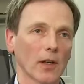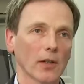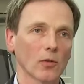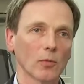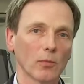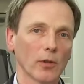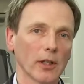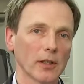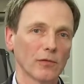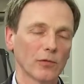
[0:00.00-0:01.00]
Atriumgebäude
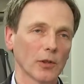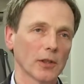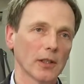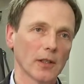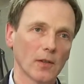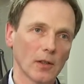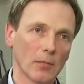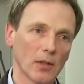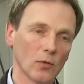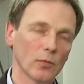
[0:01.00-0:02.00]
hat den Vorteil, dass sie eben
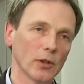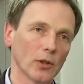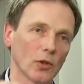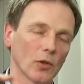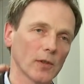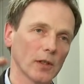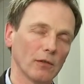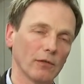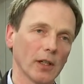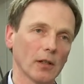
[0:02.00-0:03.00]
halt über die Geschosse
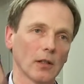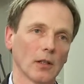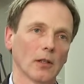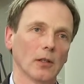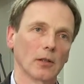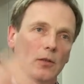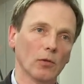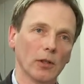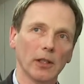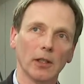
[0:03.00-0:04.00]
hinweg die
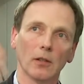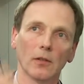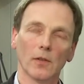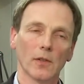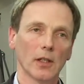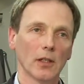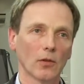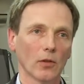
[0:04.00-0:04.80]
Kollegen sehen